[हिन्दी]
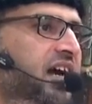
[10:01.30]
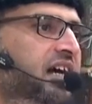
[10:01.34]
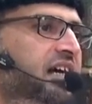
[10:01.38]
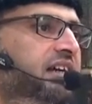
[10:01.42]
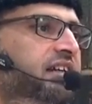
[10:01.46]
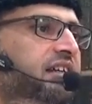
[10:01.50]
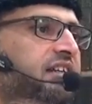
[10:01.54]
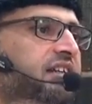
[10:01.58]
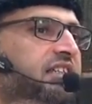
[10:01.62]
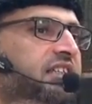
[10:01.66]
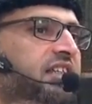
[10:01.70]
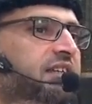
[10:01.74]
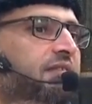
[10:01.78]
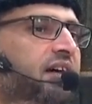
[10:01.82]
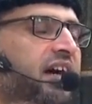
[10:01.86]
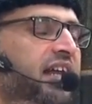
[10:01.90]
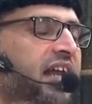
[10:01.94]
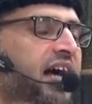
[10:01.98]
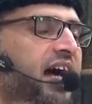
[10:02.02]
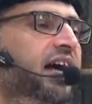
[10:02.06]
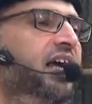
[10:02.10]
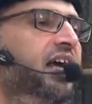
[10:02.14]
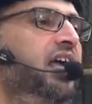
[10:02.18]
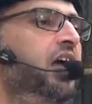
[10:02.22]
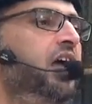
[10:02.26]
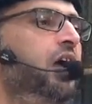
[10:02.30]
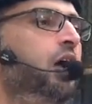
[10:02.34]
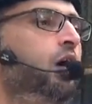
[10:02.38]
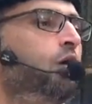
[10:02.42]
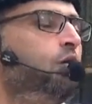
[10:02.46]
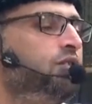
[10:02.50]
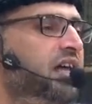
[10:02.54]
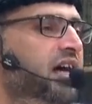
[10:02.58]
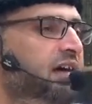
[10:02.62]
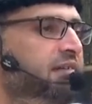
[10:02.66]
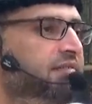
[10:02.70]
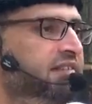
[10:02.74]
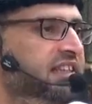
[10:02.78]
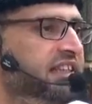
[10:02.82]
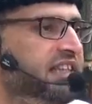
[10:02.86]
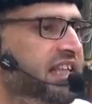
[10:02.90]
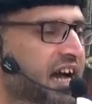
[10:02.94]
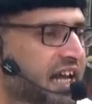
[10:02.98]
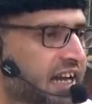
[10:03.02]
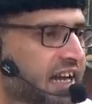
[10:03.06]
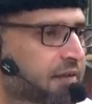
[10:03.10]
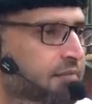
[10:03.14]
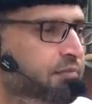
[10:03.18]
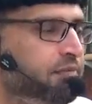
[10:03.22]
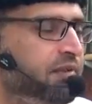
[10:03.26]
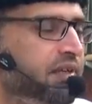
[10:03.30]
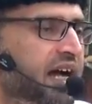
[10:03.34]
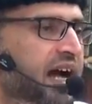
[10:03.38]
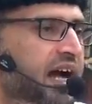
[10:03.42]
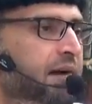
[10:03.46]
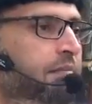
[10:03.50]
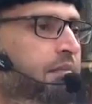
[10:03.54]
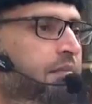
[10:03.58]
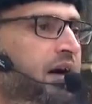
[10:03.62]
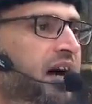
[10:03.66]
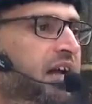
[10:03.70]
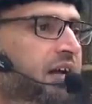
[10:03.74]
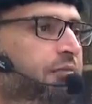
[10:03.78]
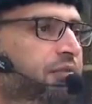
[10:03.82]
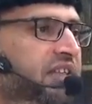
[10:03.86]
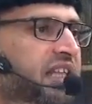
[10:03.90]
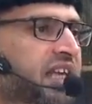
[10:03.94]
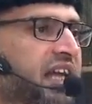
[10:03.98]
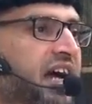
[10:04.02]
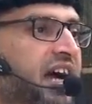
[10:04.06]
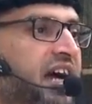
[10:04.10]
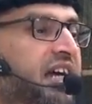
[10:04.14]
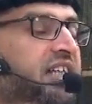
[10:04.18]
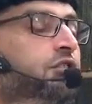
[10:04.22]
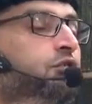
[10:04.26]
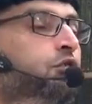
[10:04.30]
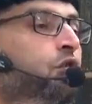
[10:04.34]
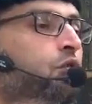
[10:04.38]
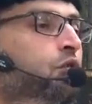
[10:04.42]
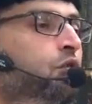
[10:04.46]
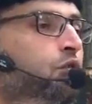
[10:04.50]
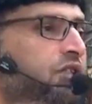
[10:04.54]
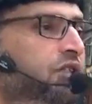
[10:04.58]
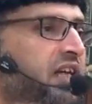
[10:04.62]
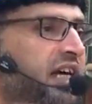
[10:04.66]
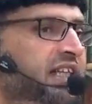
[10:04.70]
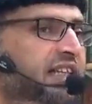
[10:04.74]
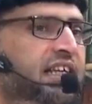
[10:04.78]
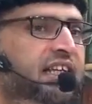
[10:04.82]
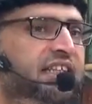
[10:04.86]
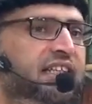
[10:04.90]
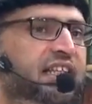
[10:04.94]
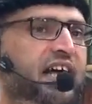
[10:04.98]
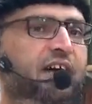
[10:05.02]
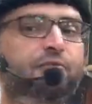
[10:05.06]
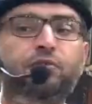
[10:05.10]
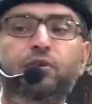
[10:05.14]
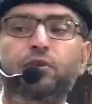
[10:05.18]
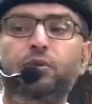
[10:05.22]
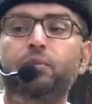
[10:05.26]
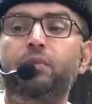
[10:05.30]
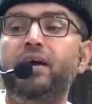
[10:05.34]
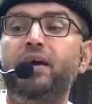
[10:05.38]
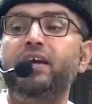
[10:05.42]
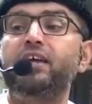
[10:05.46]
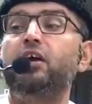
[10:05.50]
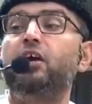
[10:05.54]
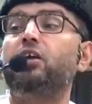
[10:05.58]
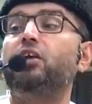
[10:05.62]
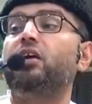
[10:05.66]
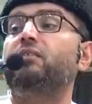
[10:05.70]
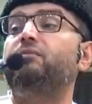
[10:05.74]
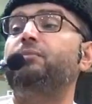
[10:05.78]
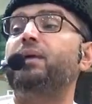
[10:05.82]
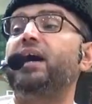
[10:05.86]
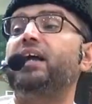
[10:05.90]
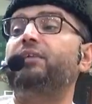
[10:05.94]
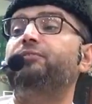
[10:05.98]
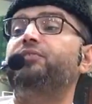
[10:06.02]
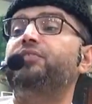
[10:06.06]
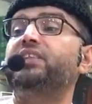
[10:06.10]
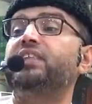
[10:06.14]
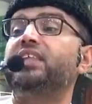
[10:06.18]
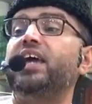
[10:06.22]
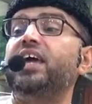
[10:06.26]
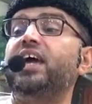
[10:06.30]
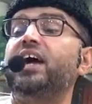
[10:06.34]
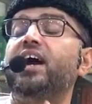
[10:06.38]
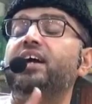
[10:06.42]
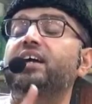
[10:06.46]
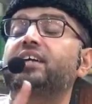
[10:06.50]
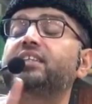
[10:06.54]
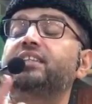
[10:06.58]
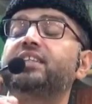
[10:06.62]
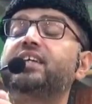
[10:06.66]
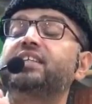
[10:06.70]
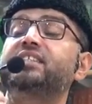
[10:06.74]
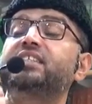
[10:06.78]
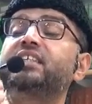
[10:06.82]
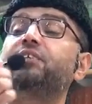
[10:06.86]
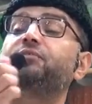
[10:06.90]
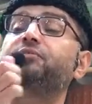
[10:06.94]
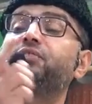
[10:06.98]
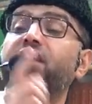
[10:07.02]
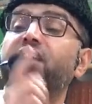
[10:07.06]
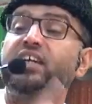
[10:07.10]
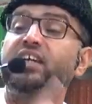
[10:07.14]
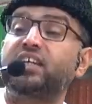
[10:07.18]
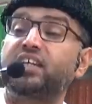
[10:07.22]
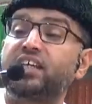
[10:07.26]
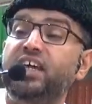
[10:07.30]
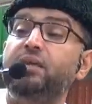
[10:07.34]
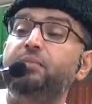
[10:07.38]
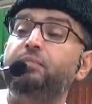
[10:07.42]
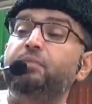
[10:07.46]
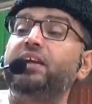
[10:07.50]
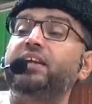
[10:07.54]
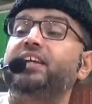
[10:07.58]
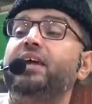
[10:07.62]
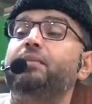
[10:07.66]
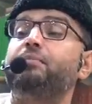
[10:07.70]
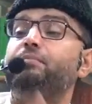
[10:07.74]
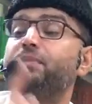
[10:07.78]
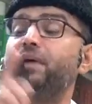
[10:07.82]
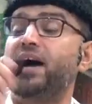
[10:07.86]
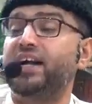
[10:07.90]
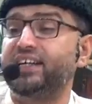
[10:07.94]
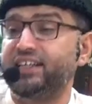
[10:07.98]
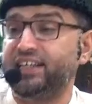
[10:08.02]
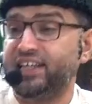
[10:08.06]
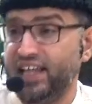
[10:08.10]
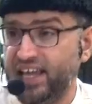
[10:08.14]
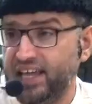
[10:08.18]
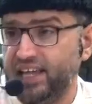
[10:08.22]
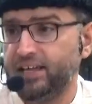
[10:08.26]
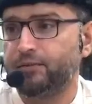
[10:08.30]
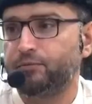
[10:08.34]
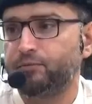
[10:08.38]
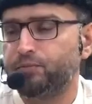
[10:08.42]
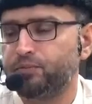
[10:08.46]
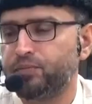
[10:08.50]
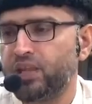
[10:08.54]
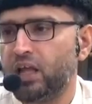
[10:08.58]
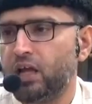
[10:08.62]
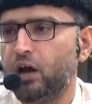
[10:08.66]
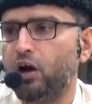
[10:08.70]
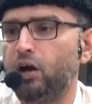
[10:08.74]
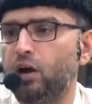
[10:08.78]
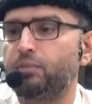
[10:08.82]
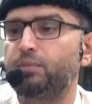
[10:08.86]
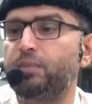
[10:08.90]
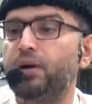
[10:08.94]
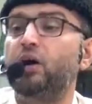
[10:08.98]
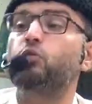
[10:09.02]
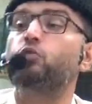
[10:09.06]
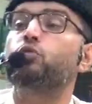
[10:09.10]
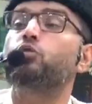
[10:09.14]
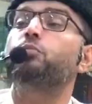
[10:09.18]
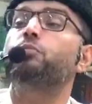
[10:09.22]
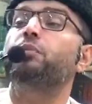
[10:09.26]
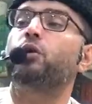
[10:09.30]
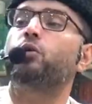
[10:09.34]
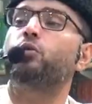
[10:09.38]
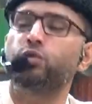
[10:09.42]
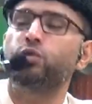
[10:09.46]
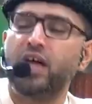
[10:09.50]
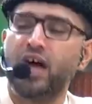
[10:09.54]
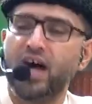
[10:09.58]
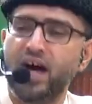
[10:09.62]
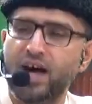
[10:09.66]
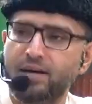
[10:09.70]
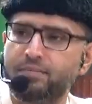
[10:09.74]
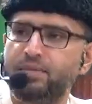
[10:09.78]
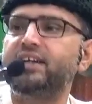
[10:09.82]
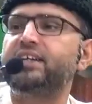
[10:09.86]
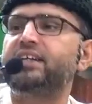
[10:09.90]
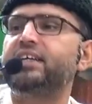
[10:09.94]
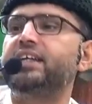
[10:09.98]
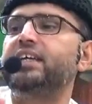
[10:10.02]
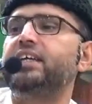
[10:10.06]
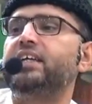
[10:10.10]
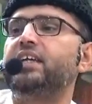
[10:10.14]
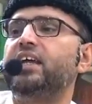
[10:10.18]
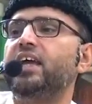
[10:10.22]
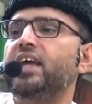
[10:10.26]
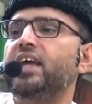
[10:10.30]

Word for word: हक रखने वाला खुदावंद आलम का मार्फत हक जिसको खुदा ने अता फरमाई और मार्फत हक न सिर्फ रखी बल्कि बांटी और बहुकम खुदा बांटी